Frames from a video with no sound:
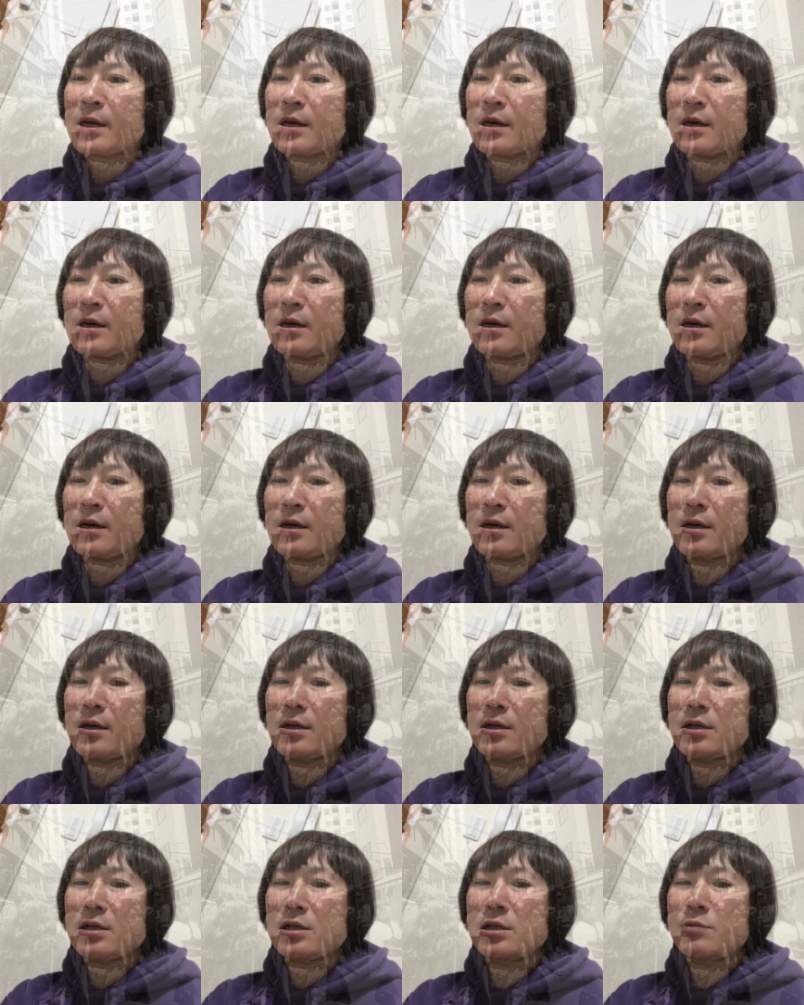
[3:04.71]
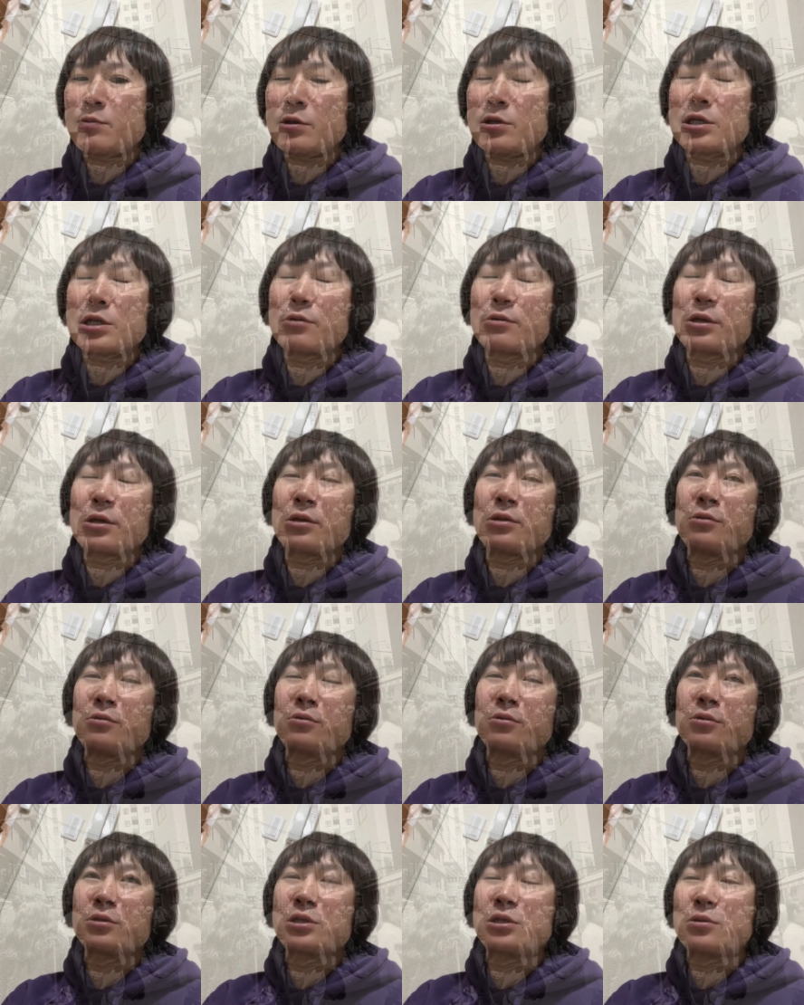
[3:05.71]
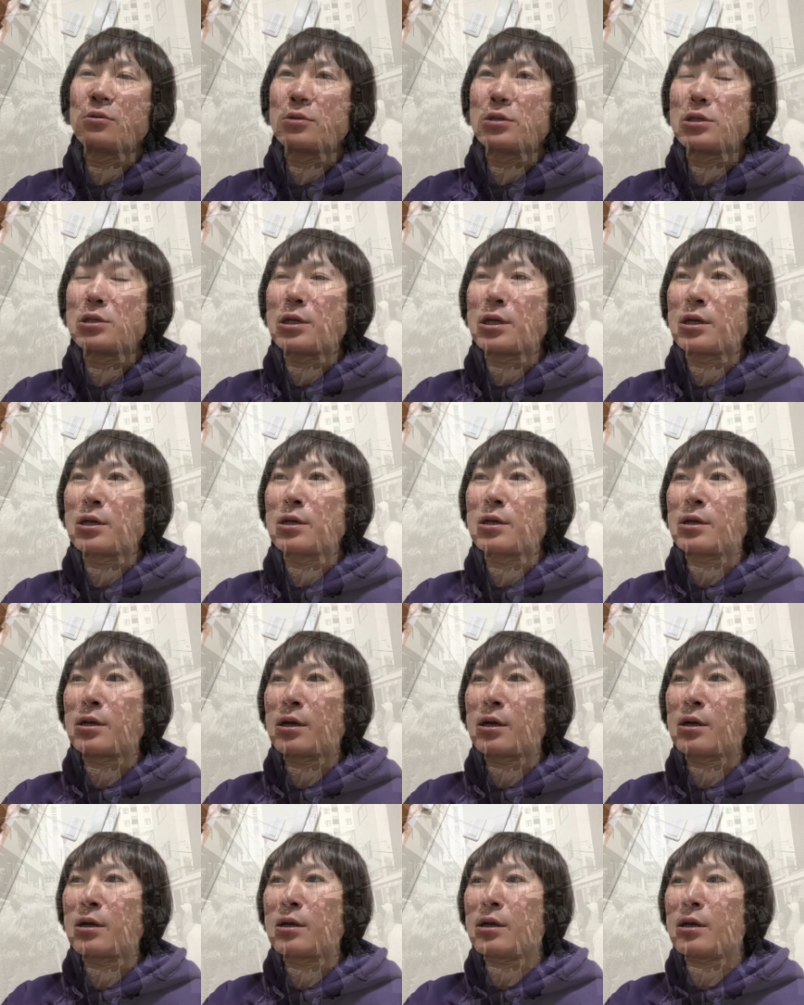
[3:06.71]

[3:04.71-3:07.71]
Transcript: えー、スピリチュアル的に言うと地の時代から、